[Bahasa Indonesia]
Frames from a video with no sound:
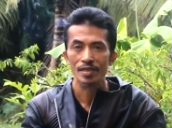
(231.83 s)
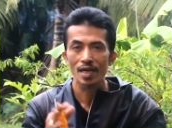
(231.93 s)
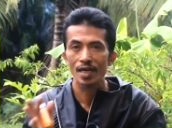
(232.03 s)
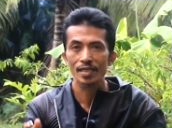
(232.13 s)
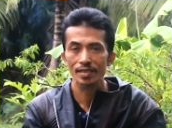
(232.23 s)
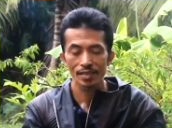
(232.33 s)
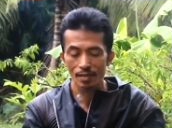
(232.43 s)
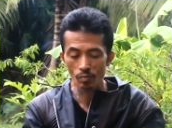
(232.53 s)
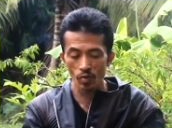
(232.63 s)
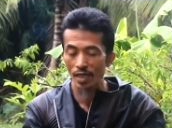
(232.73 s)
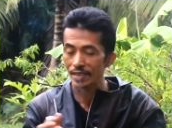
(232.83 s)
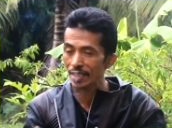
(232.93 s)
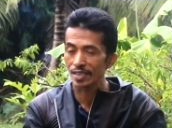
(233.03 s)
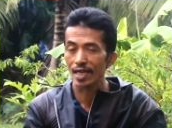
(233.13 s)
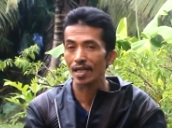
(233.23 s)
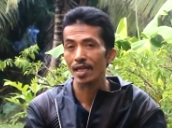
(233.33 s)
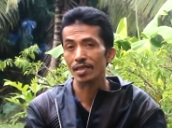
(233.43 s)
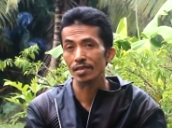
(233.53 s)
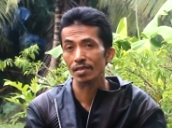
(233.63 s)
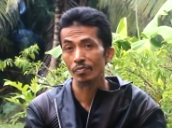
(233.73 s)
jangan bukan saja
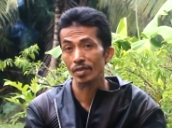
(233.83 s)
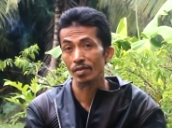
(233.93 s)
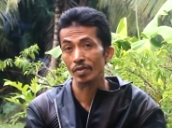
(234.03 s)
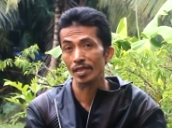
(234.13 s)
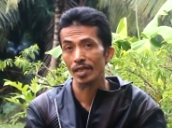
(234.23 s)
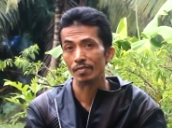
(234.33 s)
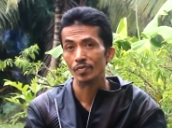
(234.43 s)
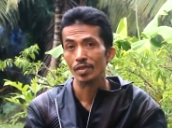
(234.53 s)
hal seperti demikian